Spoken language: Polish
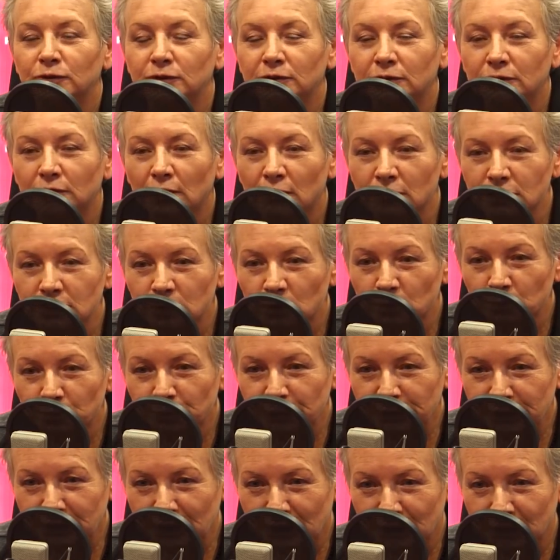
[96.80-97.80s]
To są
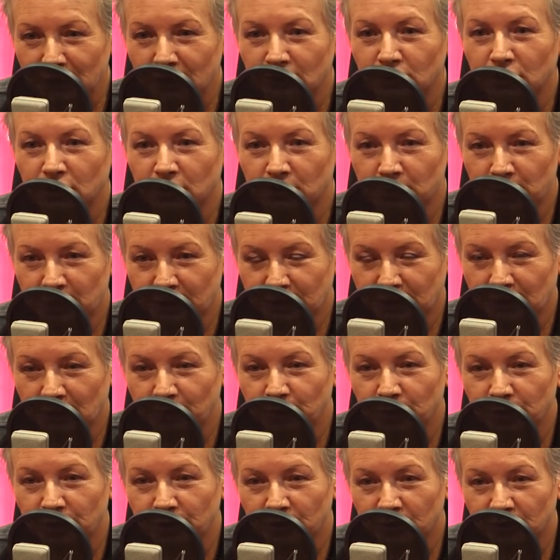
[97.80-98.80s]
pytania do Roberta
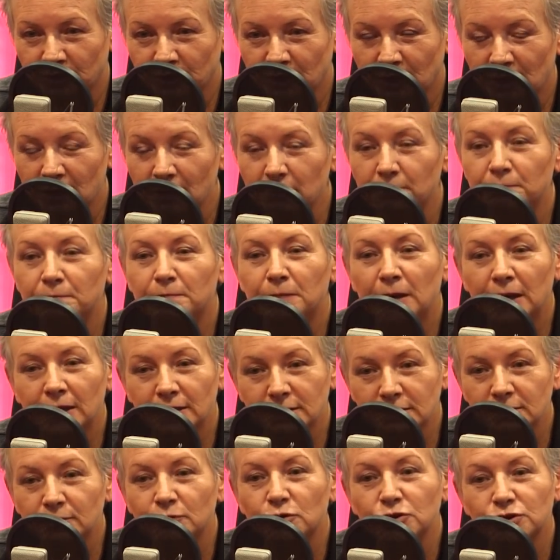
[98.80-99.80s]
Biedronia.
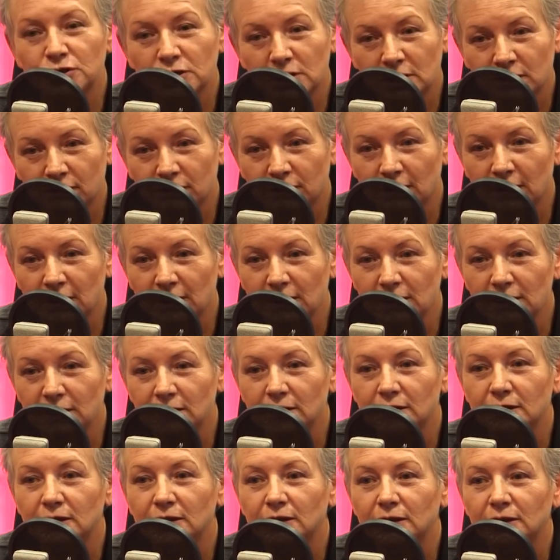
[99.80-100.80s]
Bardzo możliwe,
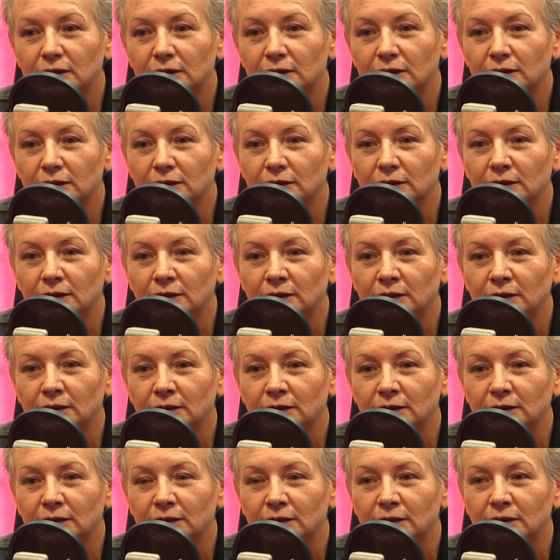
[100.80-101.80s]

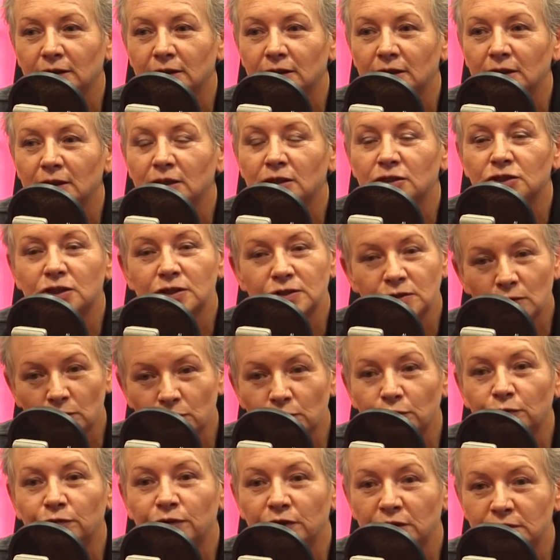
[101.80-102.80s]
e, że są
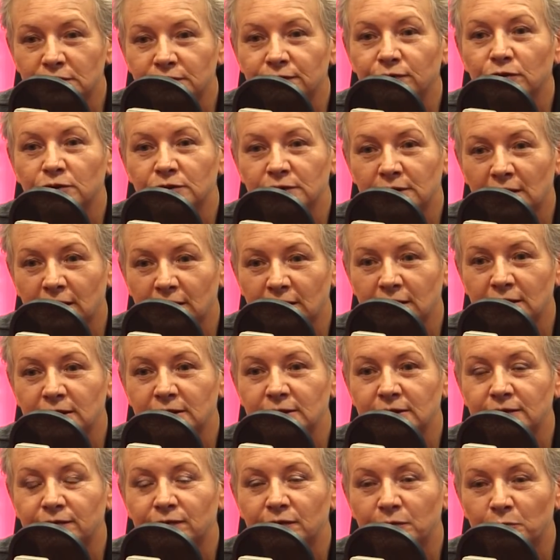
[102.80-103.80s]
również związane
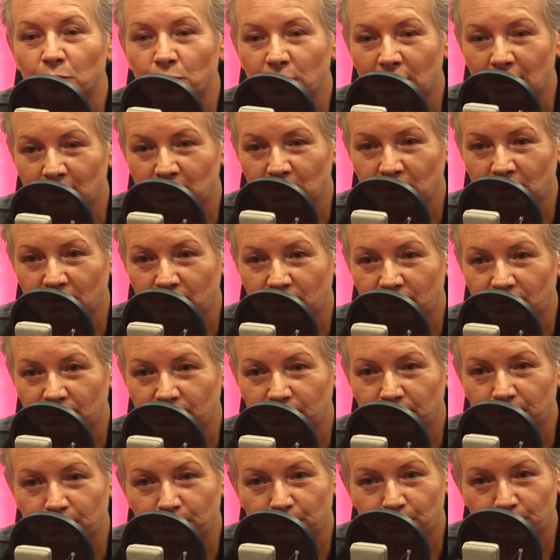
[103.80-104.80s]
z wyborami w
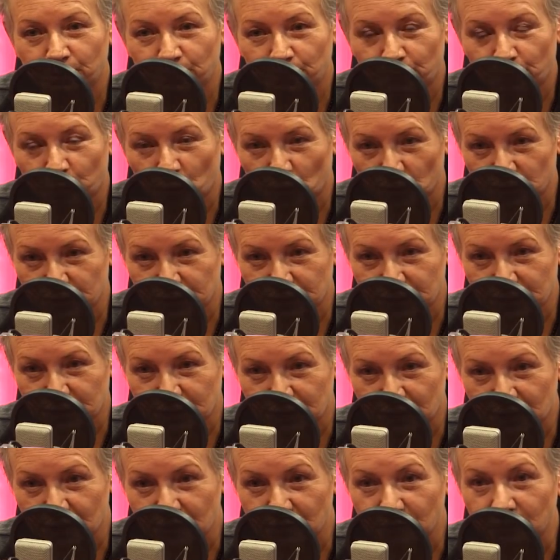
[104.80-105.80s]

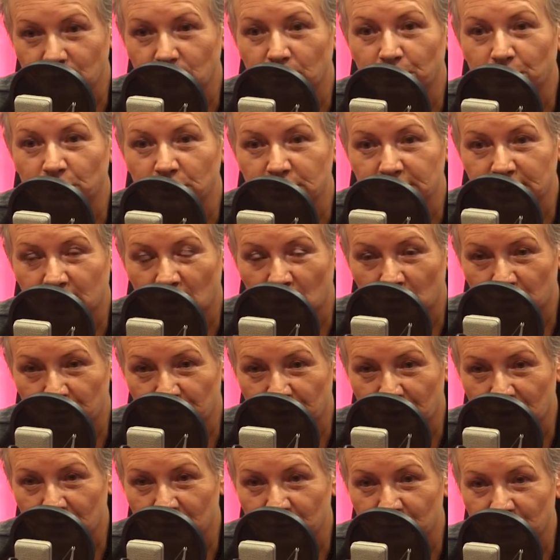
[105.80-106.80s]
Polsce, do polskiego
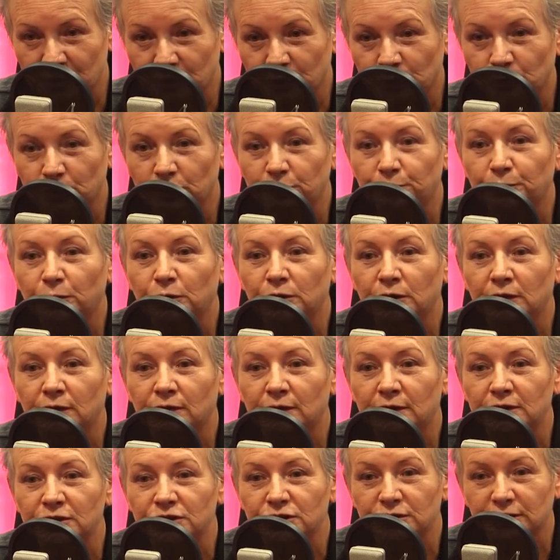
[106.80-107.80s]
parlamentu,
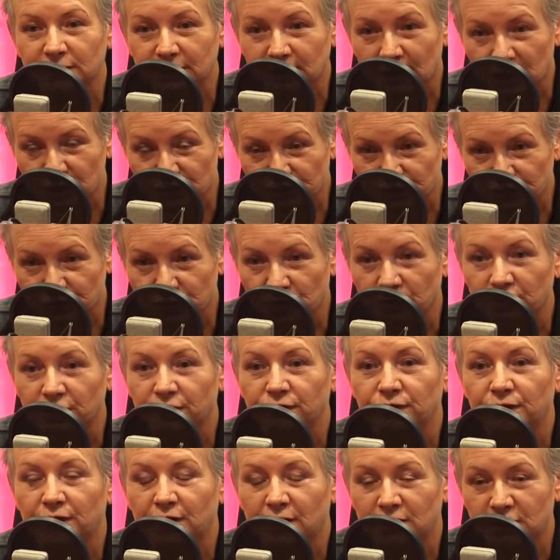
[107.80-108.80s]
ponieważ też wczoraj
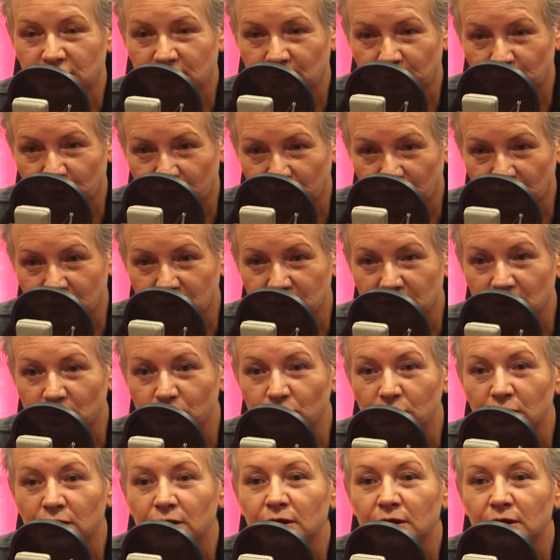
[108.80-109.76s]
wyraźnie powiedział,